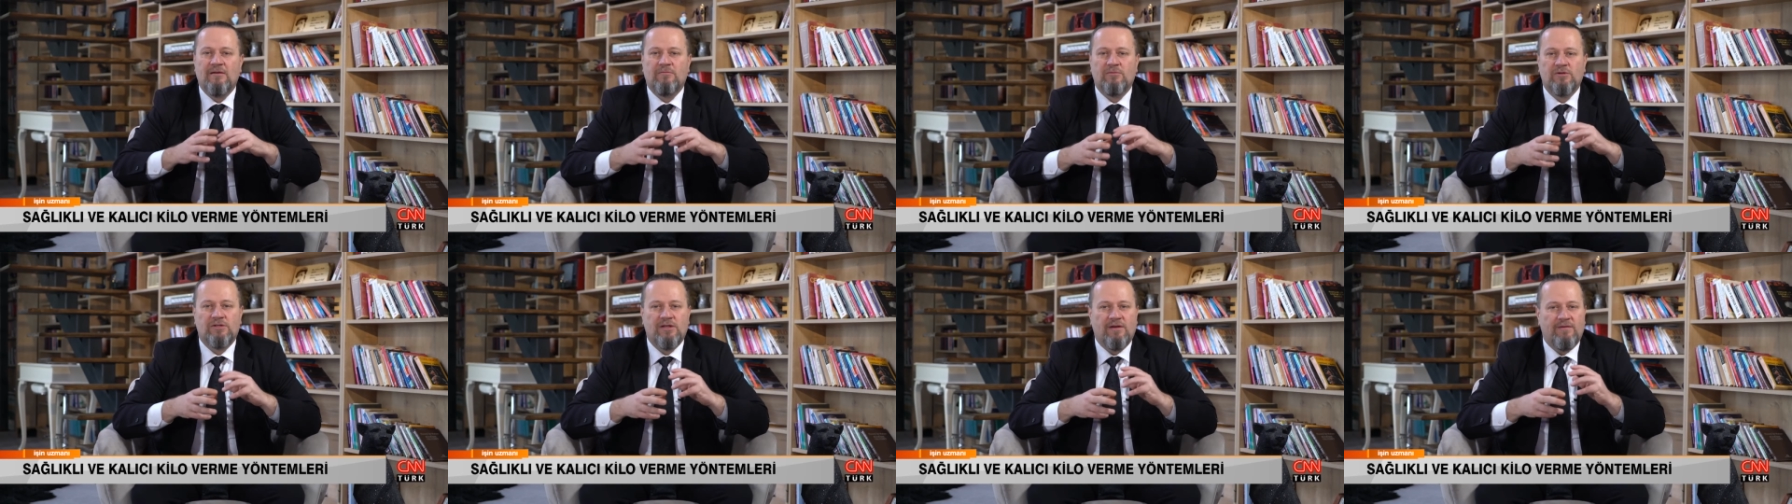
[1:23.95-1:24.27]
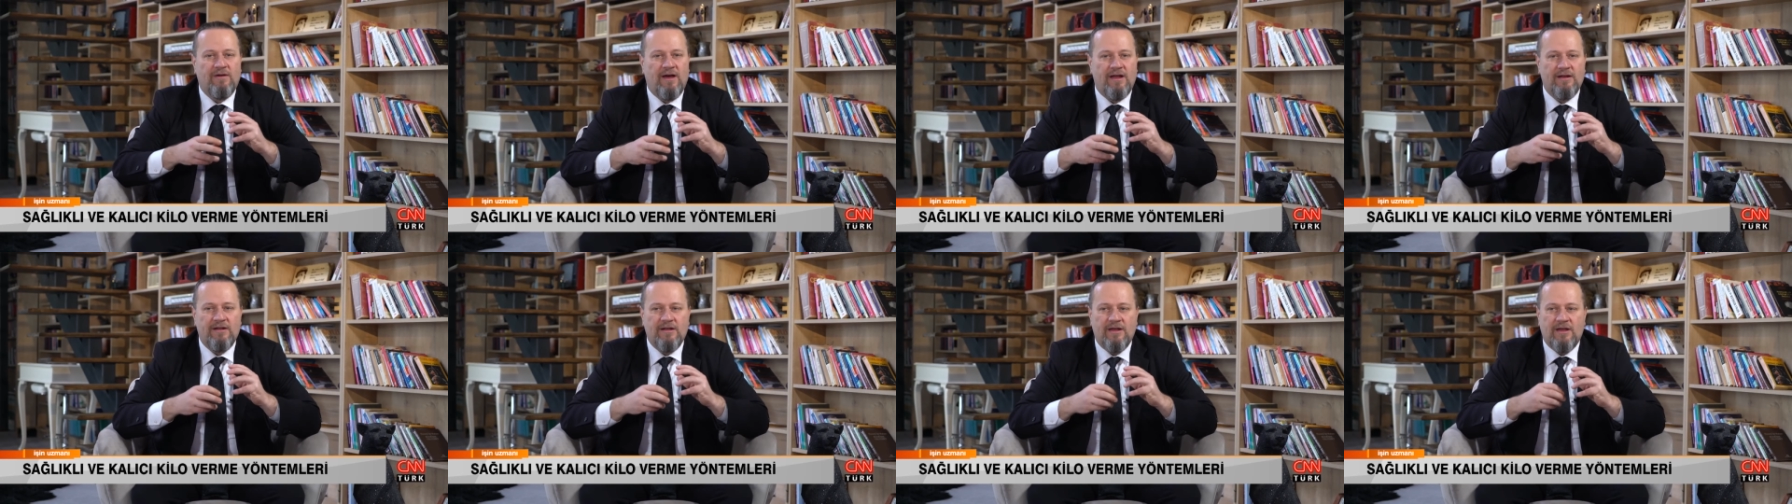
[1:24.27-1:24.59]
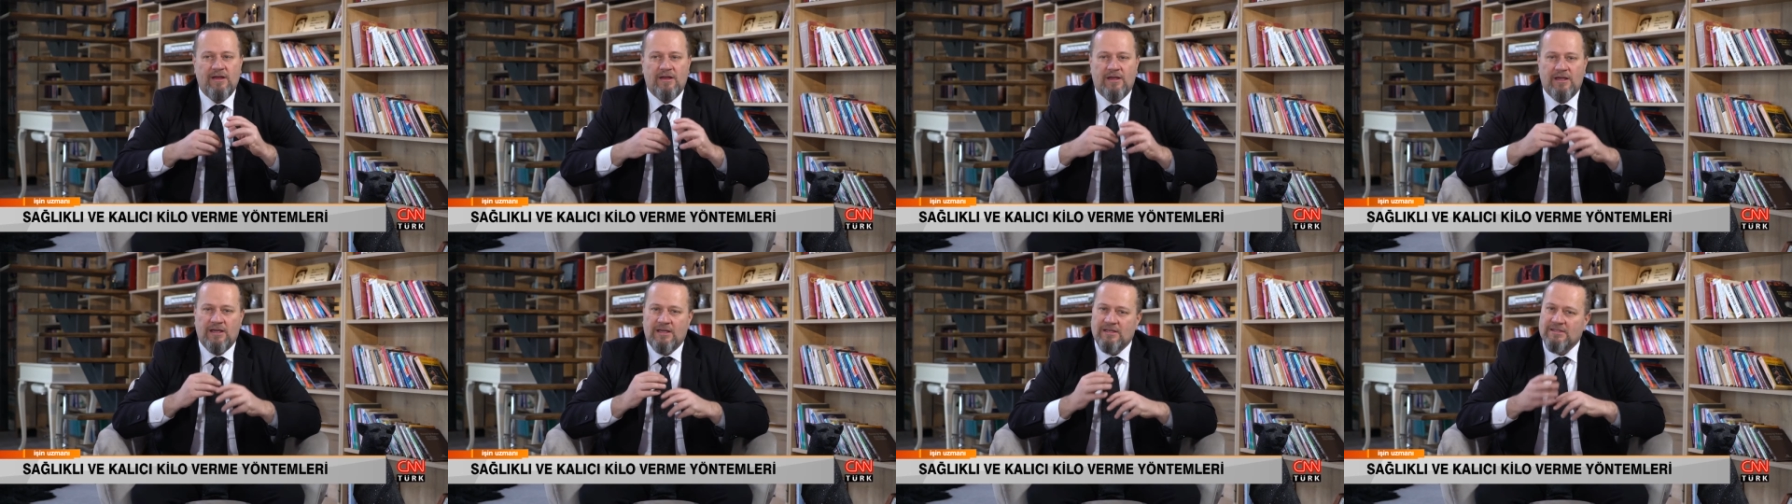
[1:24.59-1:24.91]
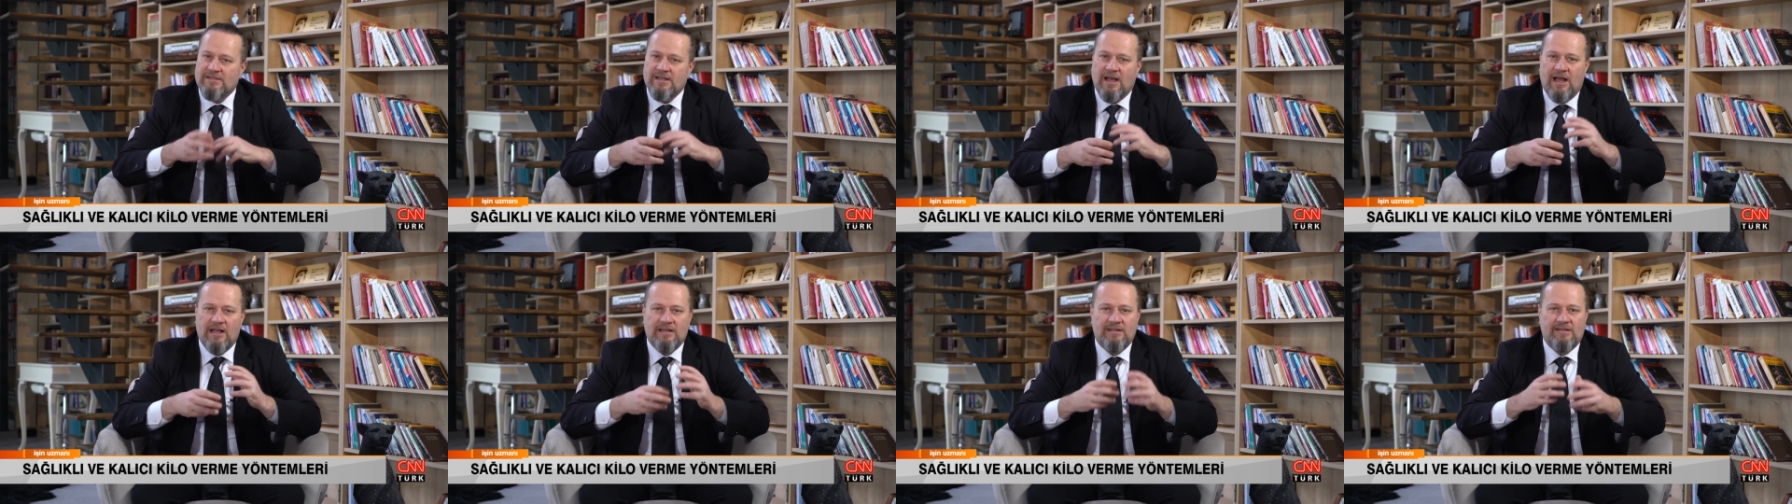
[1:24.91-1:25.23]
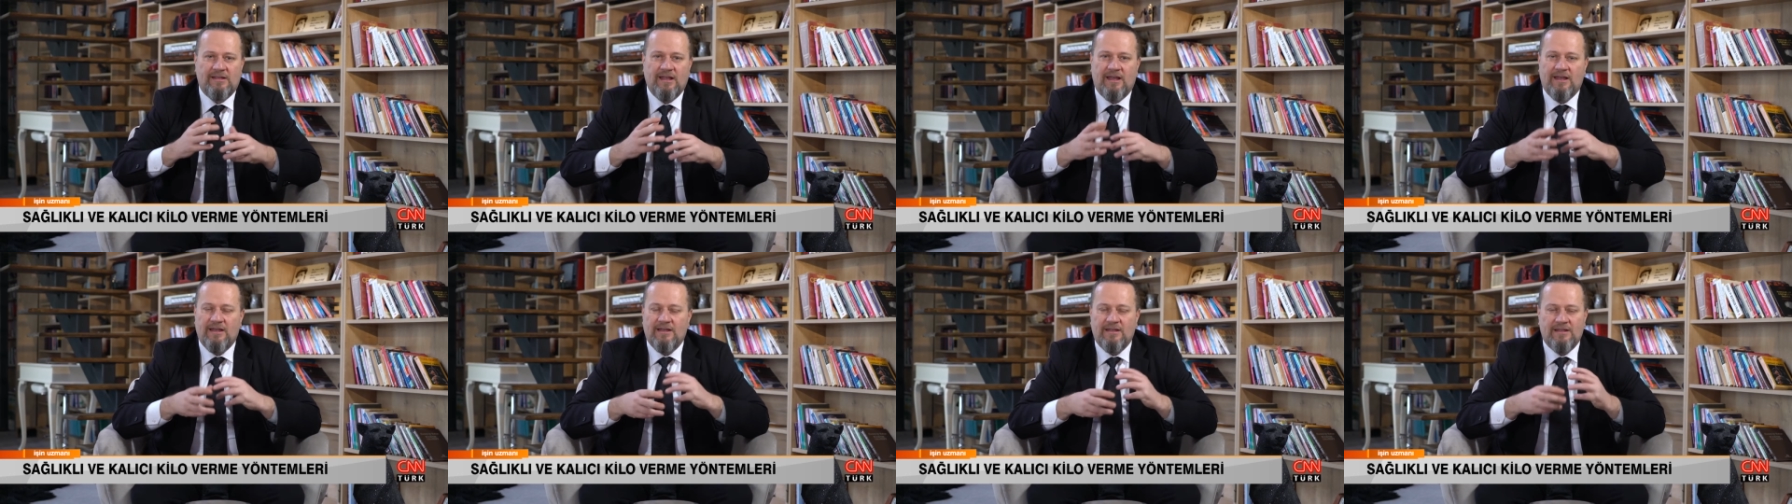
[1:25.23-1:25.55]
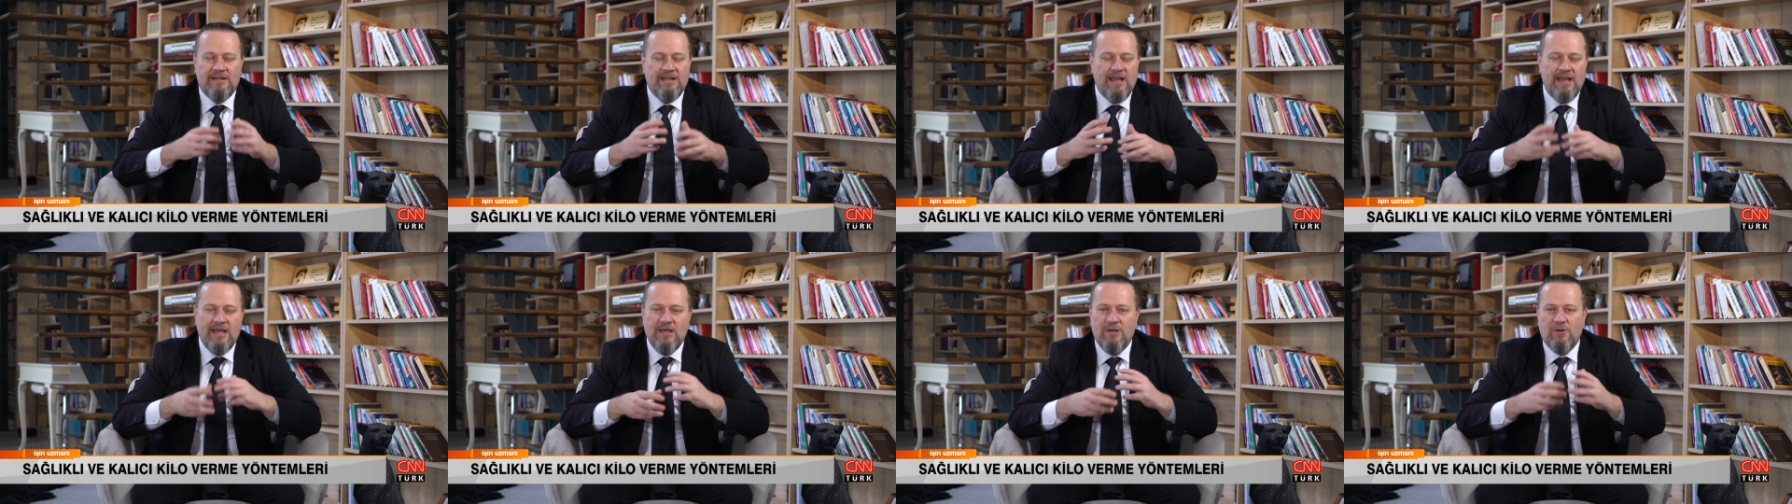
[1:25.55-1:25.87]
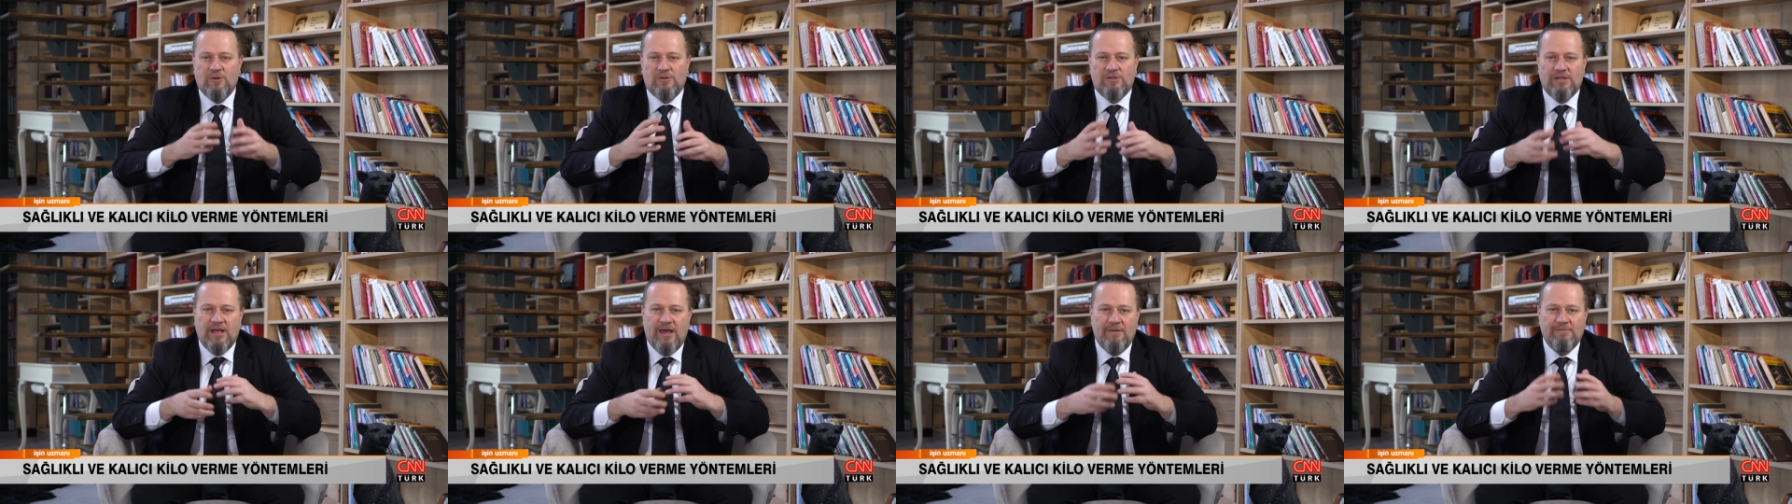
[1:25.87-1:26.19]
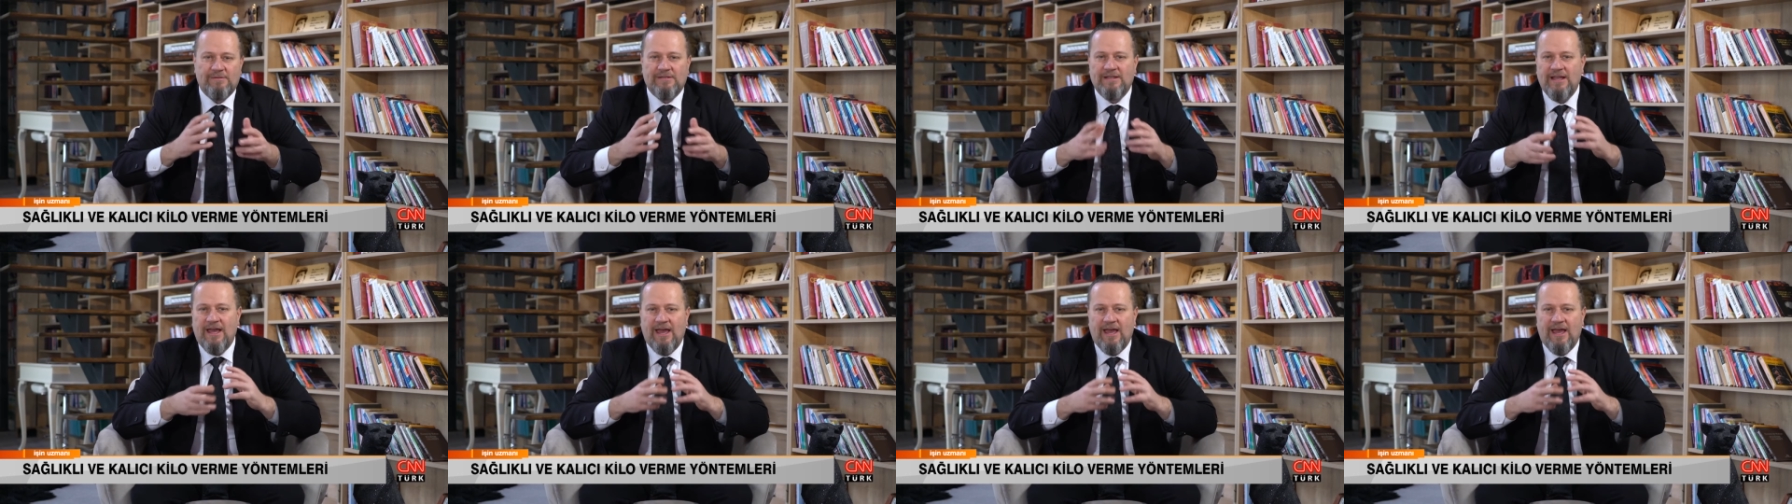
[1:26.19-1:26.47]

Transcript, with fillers: bu sefer 2 saatte ne yiyorsa hepsini